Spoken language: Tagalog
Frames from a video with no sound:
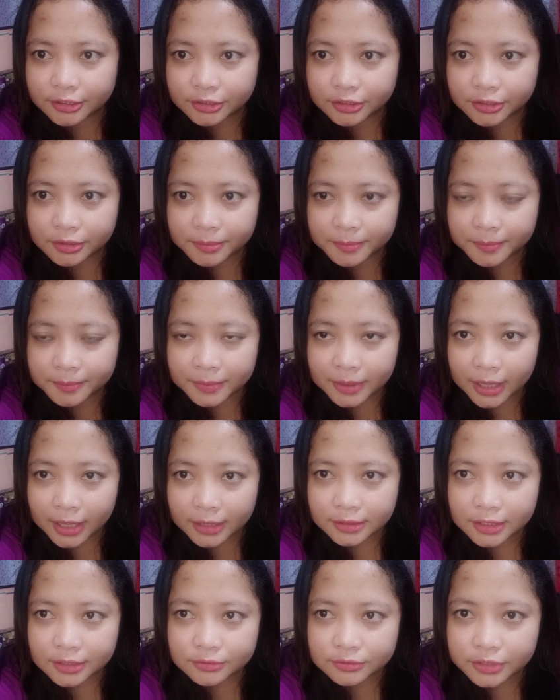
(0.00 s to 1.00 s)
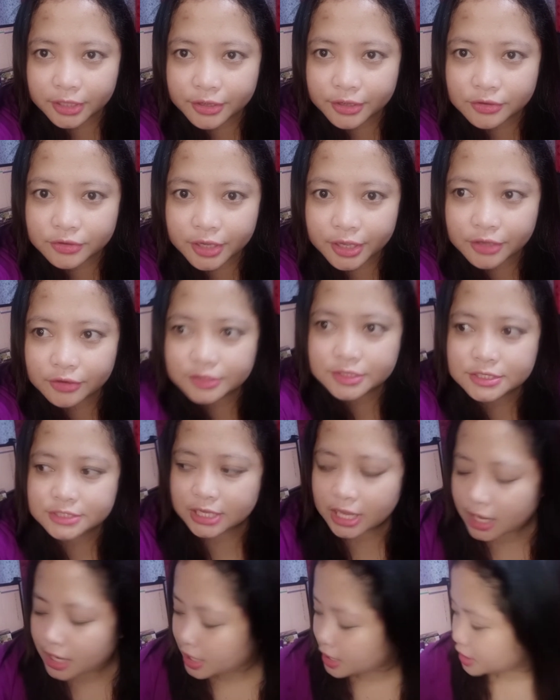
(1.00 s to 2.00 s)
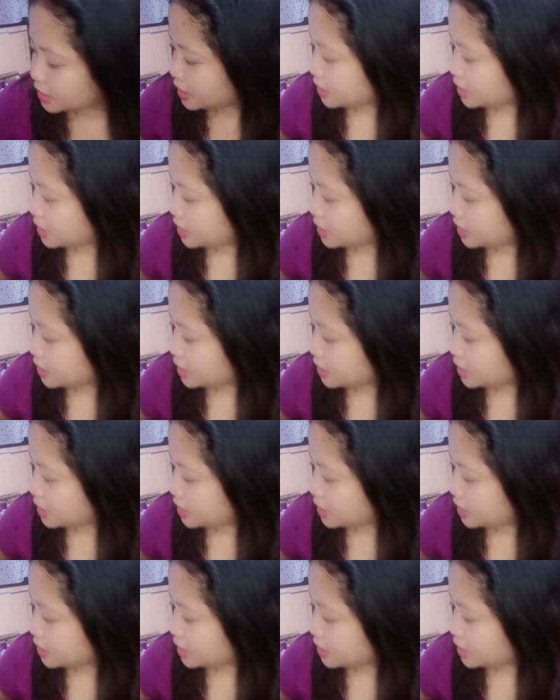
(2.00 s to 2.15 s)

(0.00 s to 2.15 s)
Andito tayo ngayon sa aking